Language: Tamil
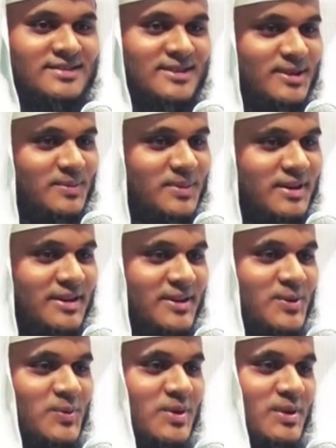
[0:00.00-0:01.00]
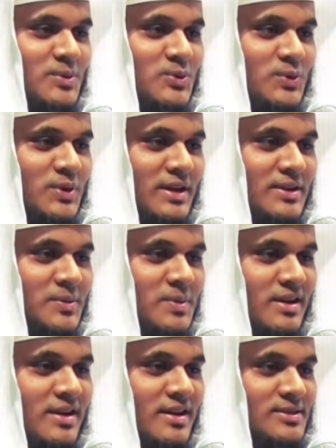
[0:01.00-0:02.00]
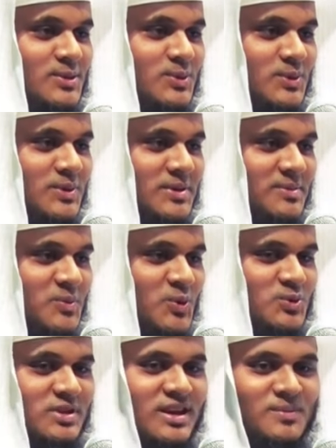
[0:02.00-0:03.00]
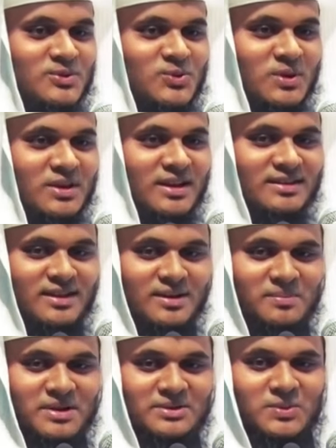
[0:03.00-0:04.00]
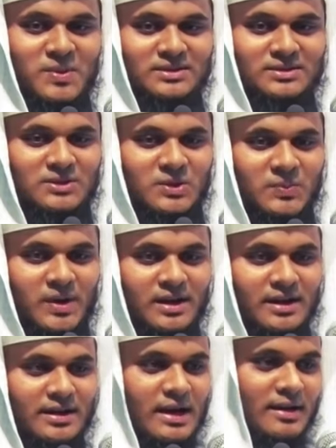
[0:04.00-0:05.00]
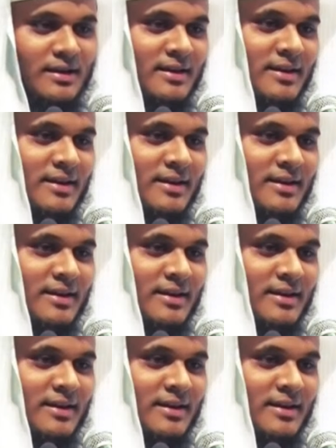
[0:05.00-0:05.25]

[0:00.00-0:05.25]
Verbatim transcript: சலாம் அலைக்கும் ரஹமத்துல்லாஹி வரகாத்து முழு சலாம சொல்லி அந்த அன்பை எதிர்பார்த்துட்டு இருப்பா என்ன